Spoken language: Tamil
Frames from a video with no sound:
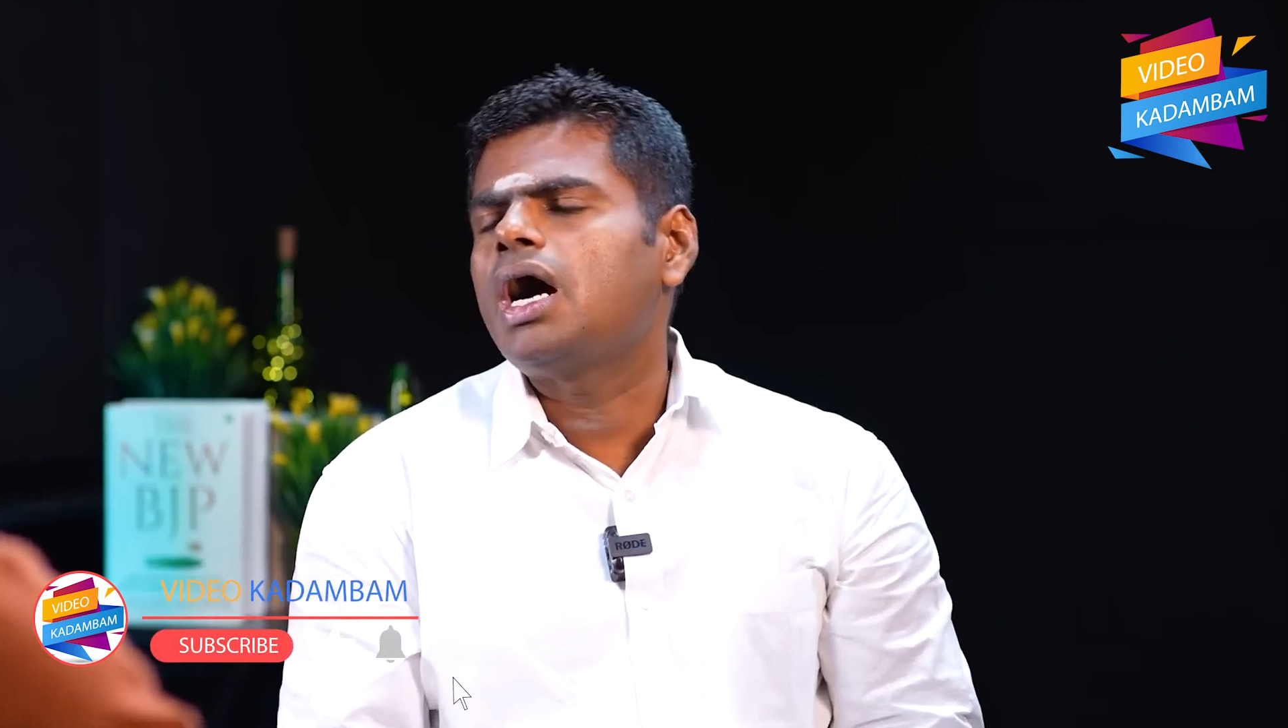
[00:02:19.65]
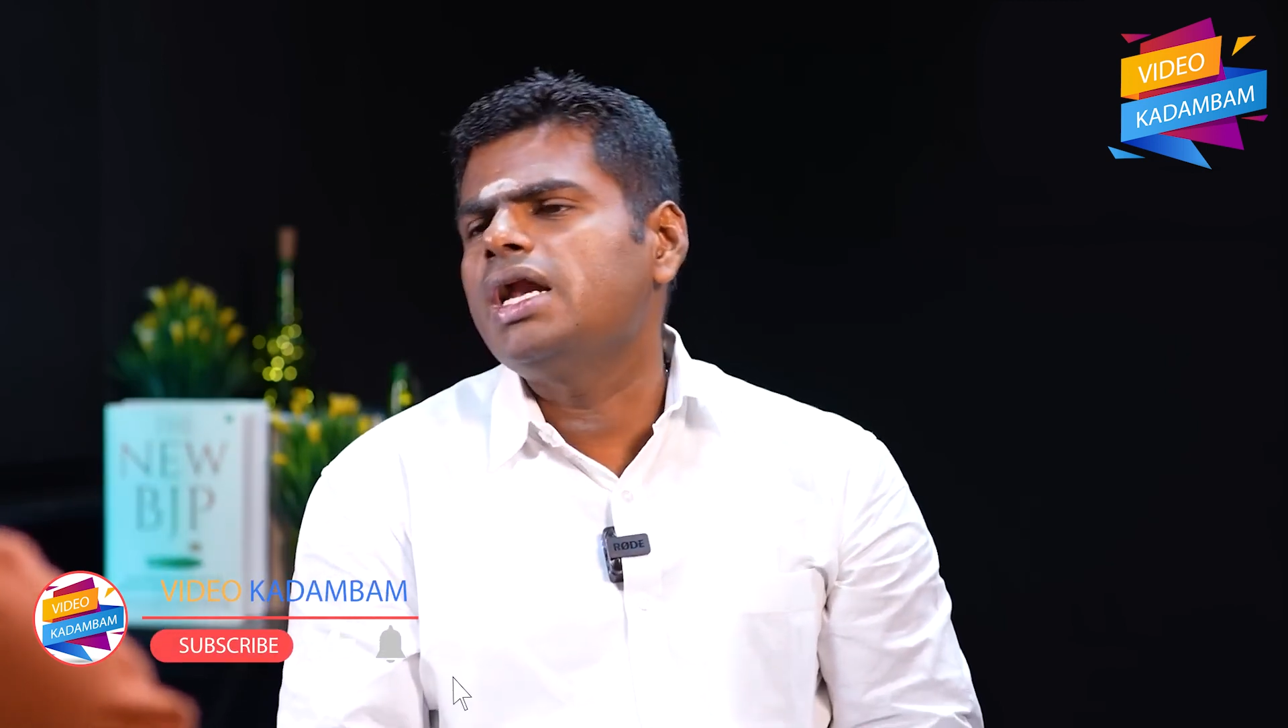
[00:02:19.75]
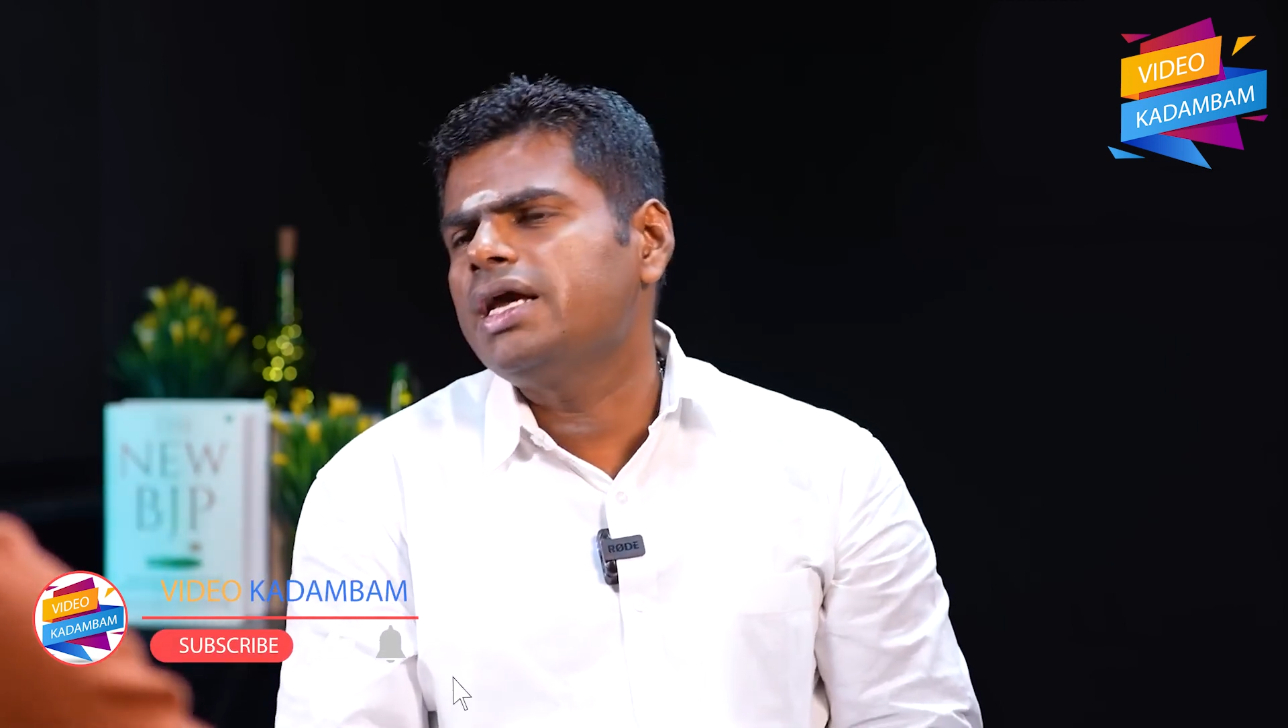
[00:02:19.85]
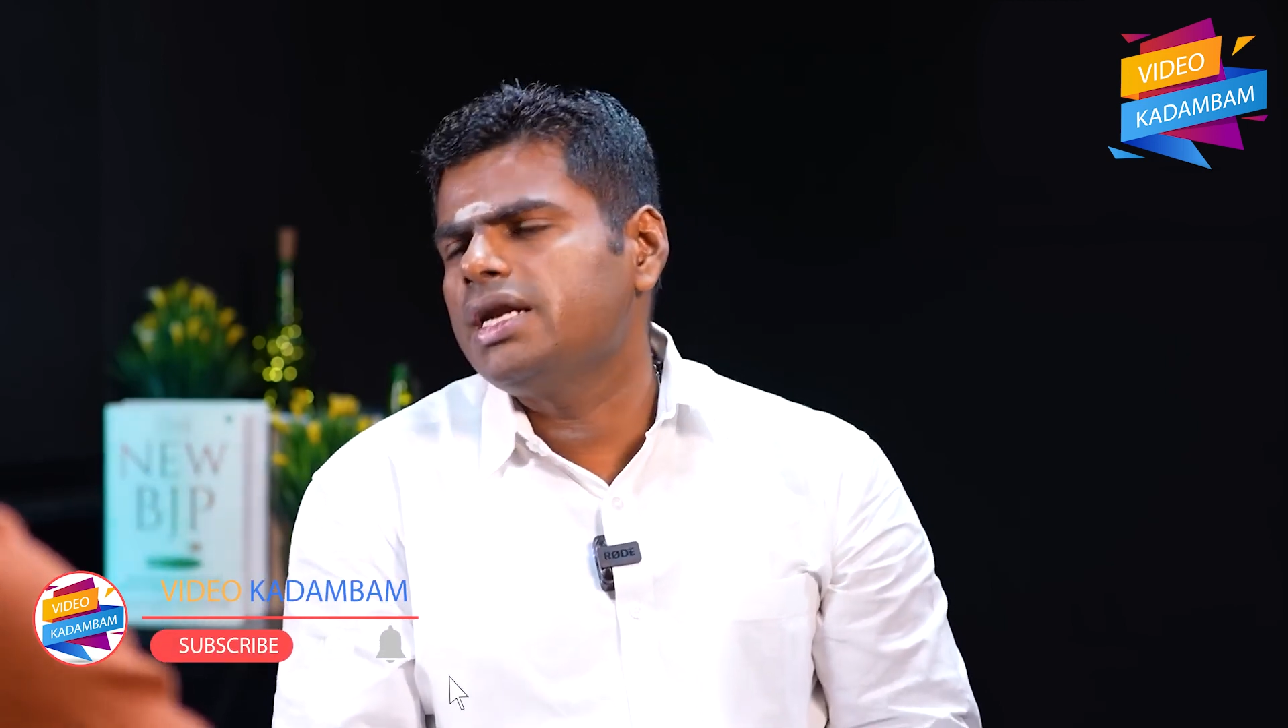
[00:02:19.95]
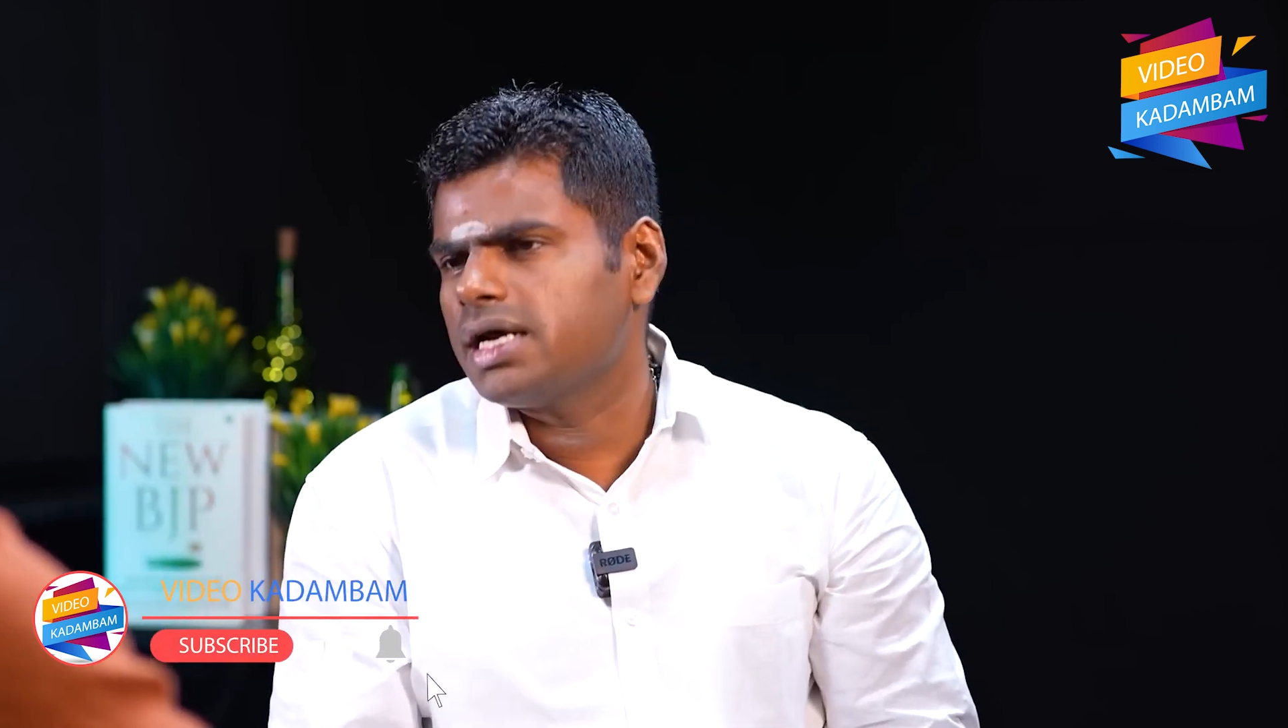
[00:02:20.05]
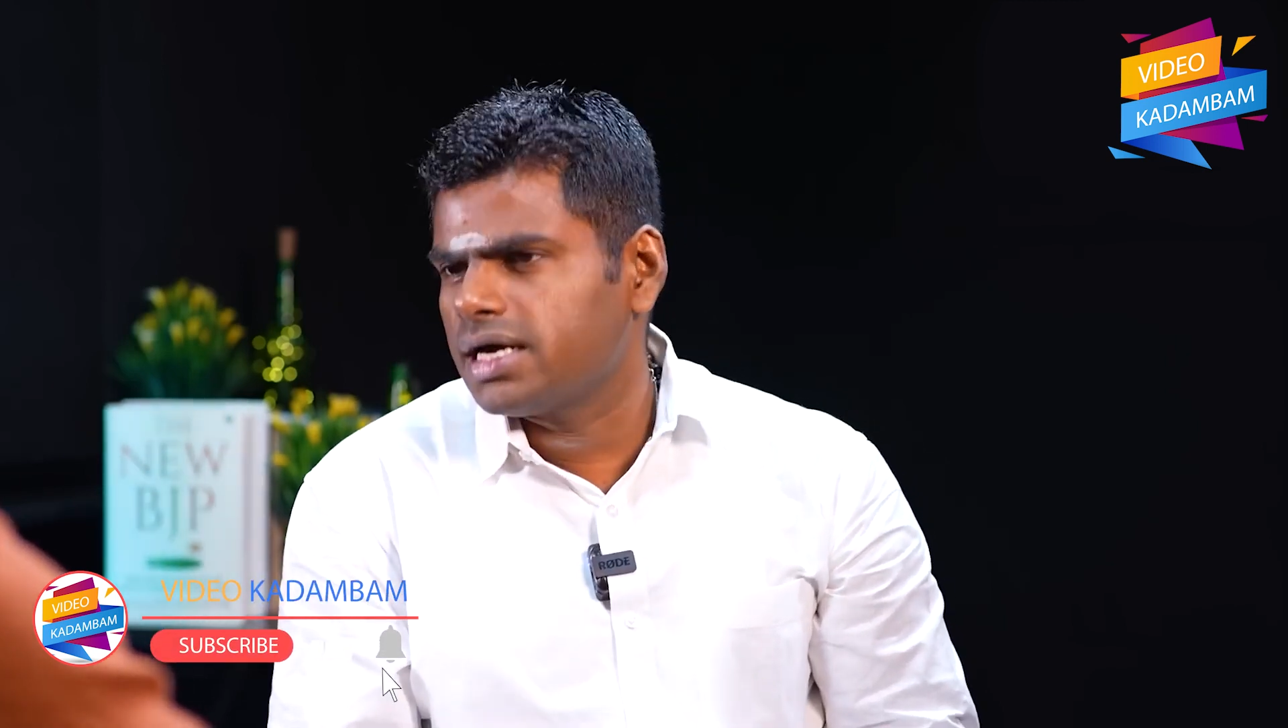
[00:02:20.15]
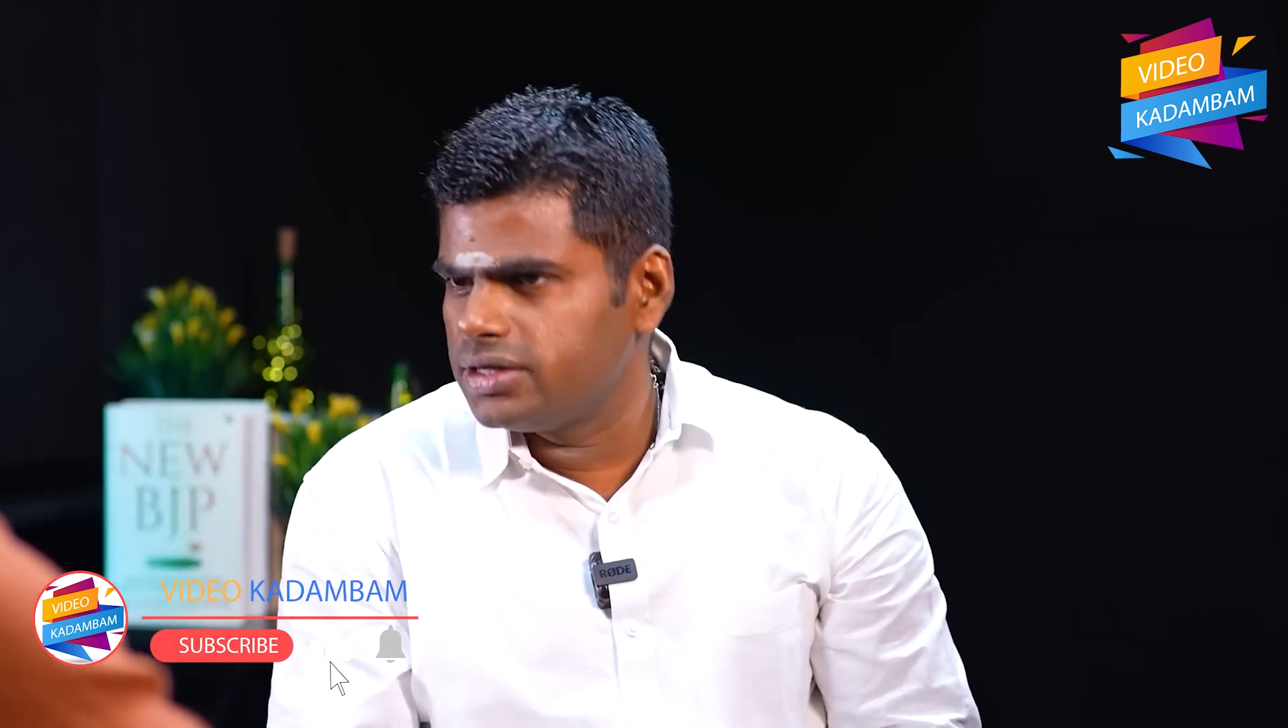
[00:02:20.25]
ஆளுகின்ற